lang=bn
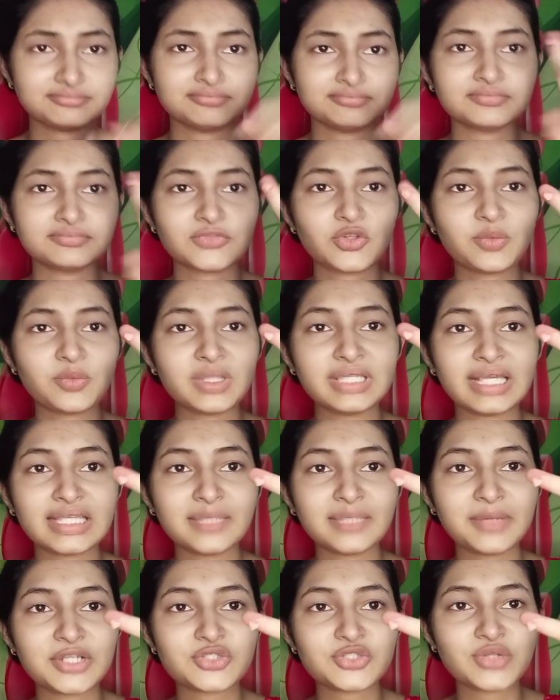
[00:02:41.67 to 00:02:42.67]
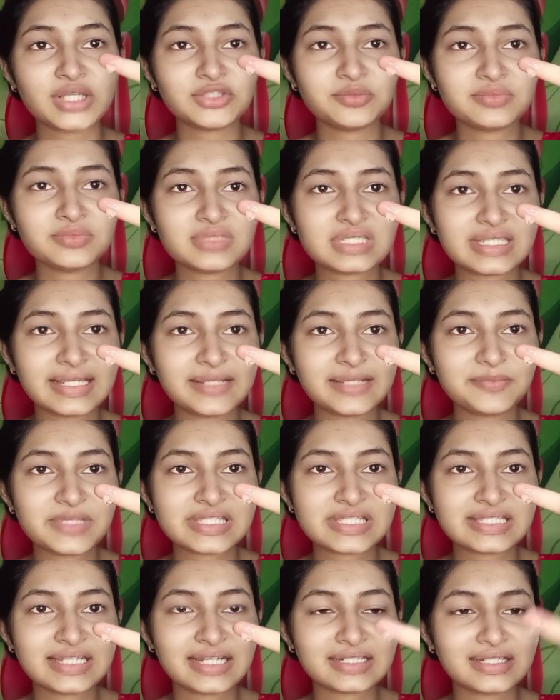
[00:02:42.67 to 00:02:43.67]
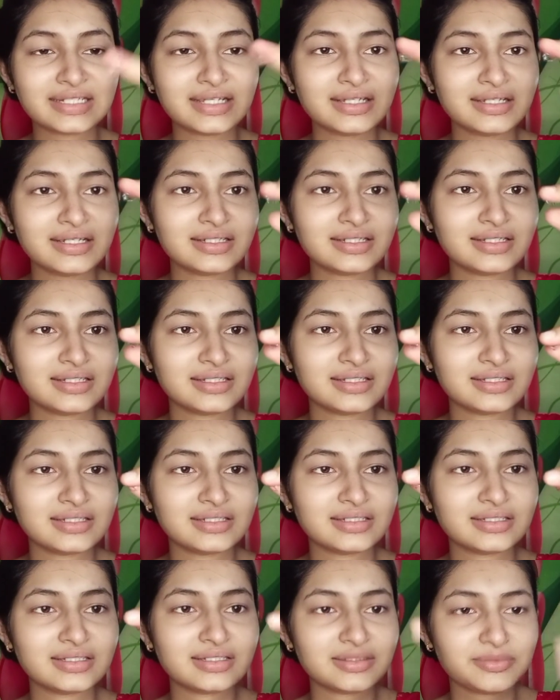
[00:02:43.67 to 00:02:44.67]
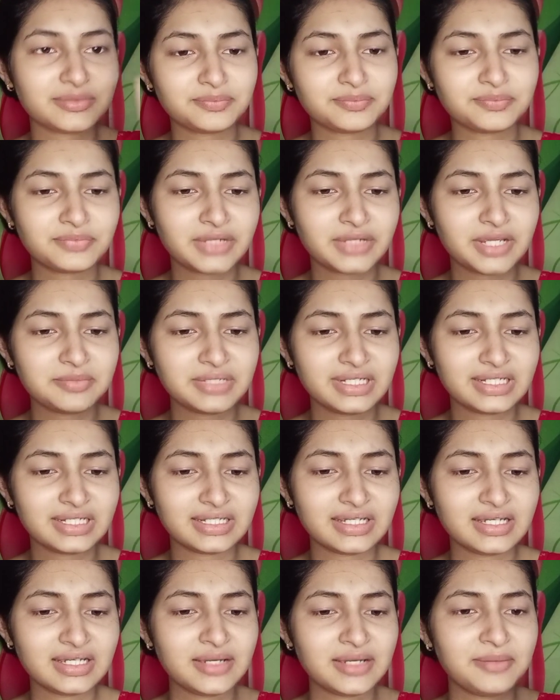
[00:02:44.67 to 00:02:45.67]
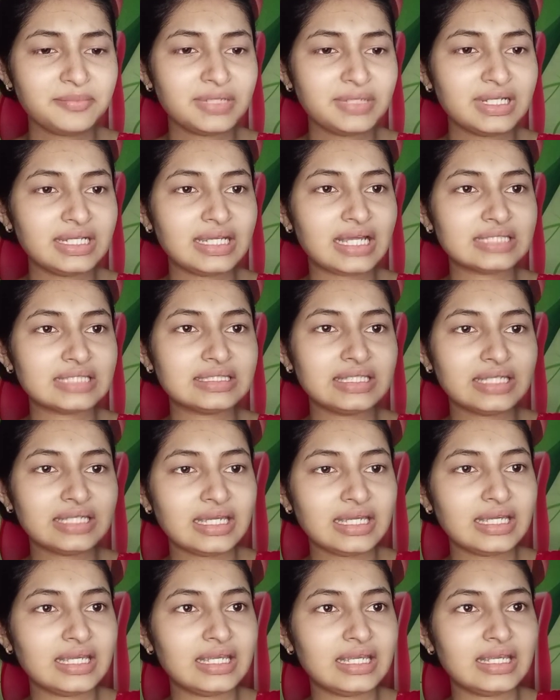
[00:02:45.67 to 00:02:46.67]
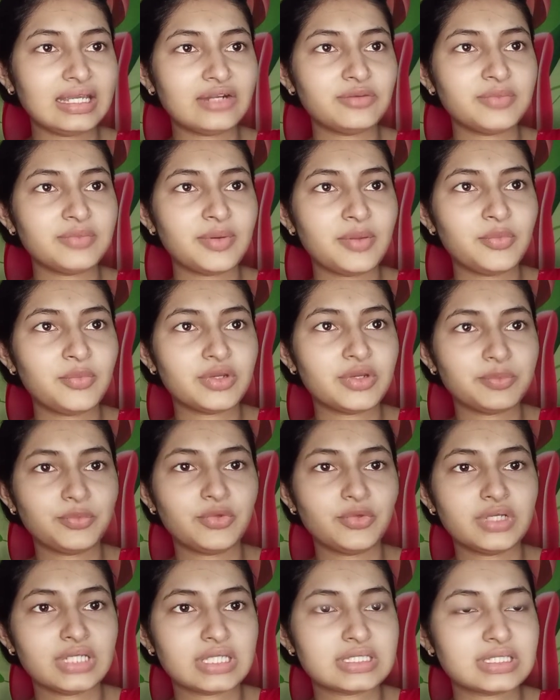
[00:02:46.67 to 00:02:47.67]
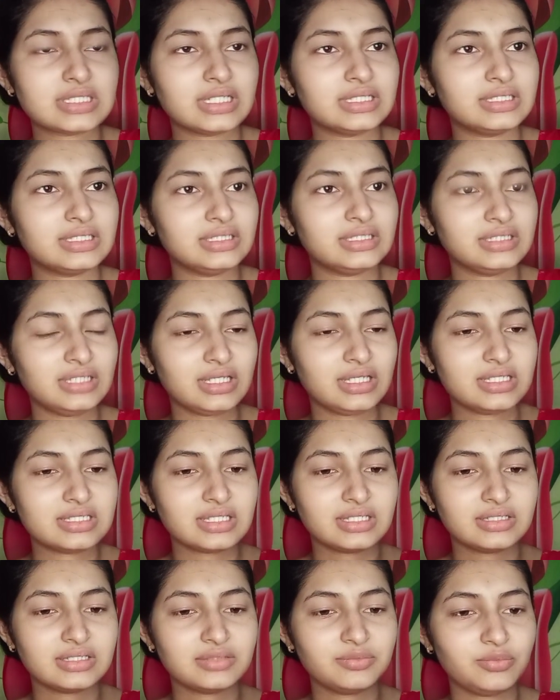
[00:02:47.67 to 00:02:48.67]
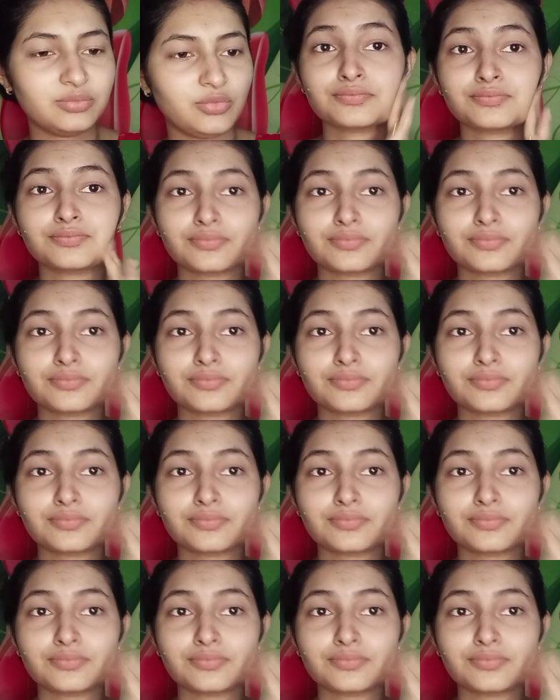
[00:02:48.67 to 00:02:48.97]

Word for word: তোমরা দেখতে পাচ্ছ একদম জেল বেসের একটা প্রাইমার এটা মানে হাত থেকে এরকমভাবে পড়ে যাচ্ছে আর কি এই যে পড়ে